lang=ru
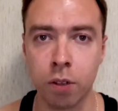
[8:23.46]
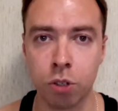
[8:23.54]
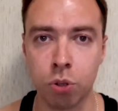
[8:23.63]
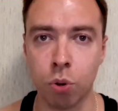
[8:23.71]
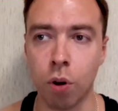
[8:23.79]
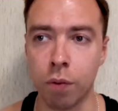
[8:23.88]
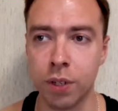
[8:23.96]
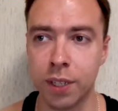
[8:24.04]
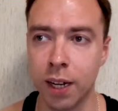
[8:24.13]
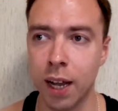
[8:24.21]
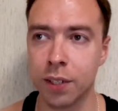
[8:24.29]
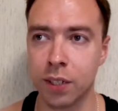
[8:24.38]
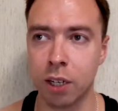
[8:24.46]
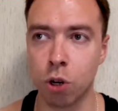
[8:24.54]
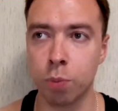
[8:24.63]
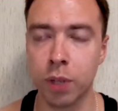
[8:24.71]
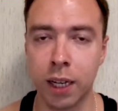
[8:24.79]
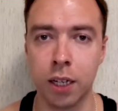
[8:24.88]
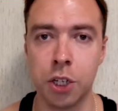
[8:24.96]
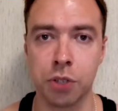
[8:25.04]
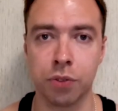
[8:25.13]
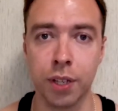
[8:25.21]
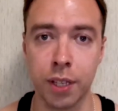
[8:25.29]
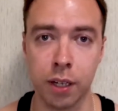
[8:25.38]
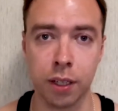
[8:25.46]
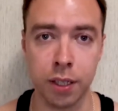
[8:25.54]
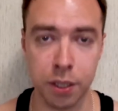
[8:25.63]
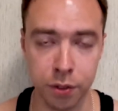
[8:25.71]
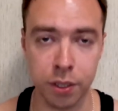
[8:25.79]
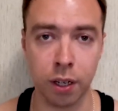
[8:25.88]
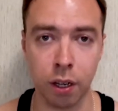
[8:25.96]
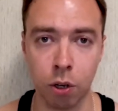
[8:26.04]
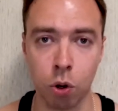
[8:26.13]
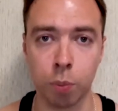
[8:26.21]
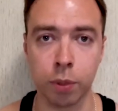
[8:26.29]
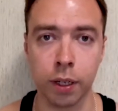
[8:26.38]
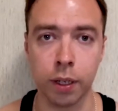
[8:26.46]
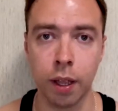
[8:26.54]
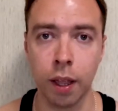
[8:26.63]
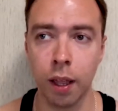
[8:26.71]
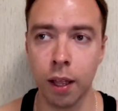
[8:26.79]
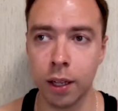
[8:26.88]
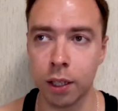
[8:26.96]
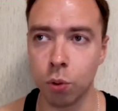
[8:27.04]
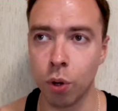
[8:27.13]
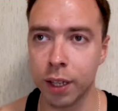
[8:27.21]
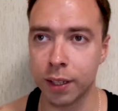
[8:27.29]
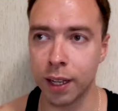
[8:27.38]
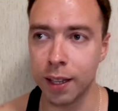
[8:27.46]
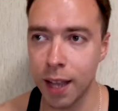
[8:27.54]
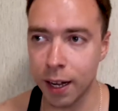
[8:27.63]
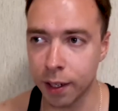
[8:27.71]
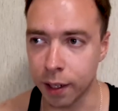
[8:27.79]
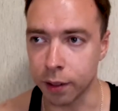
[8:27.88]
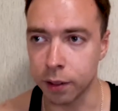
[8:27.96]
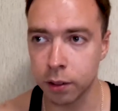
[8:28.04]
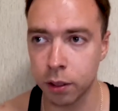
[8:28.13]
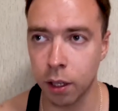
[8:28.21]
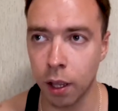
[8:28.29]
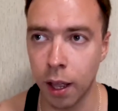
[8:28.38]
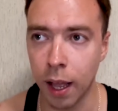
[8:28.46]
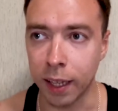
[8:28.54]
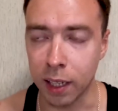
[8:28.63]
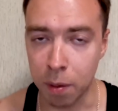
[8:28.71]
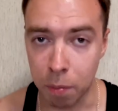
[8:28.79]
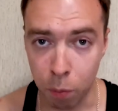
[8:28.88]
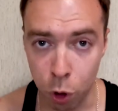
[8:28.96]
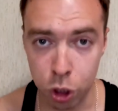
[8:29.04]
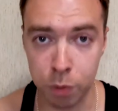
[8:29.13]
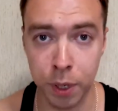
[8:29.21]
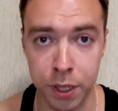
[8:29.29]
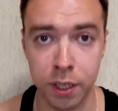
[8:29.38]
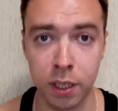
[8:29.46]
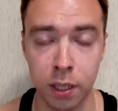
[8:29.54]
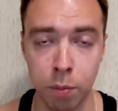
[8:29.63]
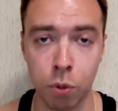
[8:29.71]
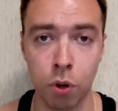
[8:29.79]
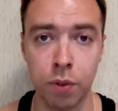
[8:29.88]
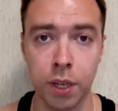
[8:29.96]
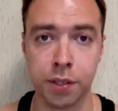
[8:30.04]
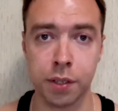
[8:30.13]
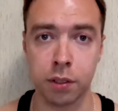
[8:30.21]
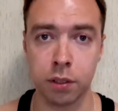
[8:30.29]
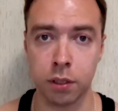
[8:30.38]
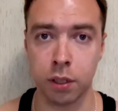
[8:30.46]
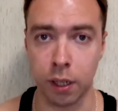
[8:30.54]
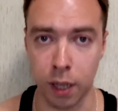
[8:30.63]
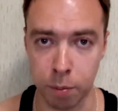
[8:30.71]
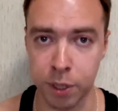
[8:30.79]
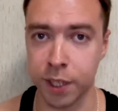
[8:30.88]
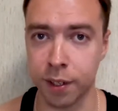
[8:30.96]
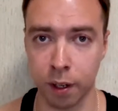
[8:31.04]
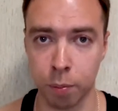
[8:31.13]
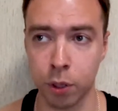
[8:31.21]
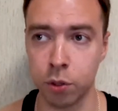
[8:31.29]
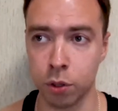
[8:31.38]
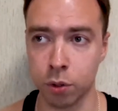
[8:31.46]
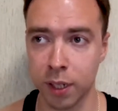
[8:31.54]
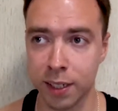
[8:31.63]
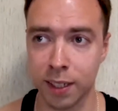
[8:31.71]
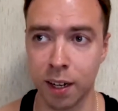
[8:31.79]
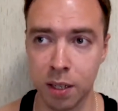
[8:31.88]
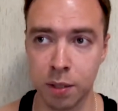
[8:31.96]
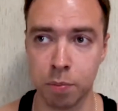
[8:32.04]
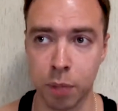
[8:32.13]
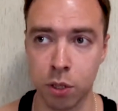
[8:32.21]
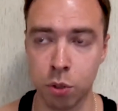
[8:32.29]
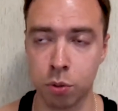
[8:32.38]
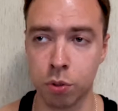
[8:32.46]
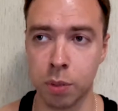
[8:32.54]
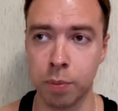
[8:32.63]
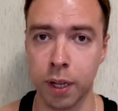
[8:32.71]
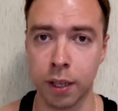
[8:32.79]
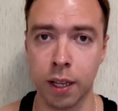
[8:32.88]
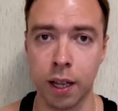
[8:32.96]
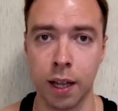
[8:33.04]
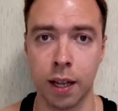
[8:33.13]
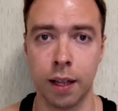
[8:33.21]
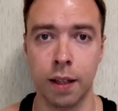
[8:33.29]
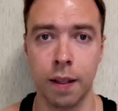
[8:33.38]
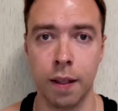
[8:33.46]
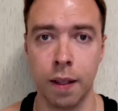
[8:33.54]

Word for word: то выделяется огромное количество энергии, действительно огромное. Но эта энергия, она может пойти на набор веса, обязательно пойдет, но она скорее пойдет у тебя на...